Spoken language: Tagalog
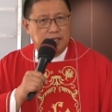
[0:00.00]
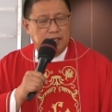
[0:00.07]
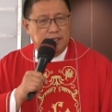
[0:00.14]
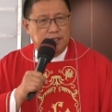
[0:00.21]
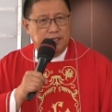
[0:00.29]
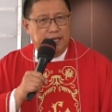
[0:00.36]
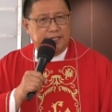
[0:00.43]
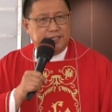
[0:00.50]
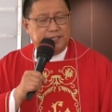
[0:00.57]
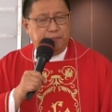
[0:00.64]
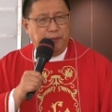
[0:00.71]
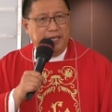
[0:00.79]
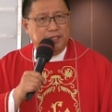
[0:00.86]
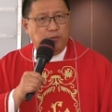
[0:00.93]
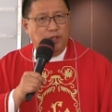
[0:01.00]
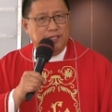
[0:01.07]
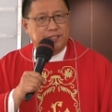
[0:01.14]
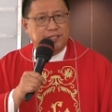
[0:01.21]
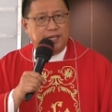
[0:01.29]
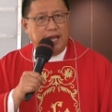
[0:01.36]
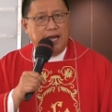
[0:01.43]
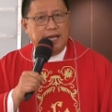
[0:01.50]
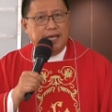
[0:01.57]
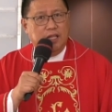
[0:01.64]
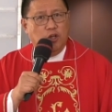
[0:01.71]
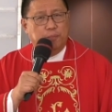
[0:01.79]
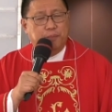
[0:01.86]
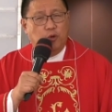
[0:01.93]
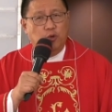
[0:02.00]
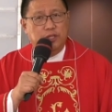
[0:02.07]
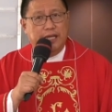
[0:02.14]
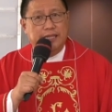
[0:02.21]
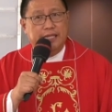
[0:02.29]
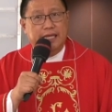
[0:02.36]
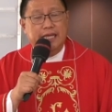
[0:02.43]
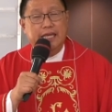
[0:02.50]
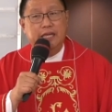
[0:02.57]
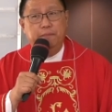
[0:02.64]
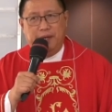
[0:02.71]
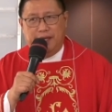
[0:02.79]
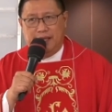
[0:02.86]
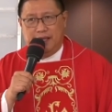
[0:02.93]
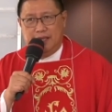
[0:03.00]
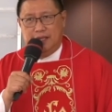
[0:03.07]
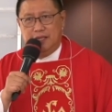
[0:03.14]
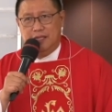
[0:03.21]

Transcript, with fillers: The spiritual struggle of good and evil.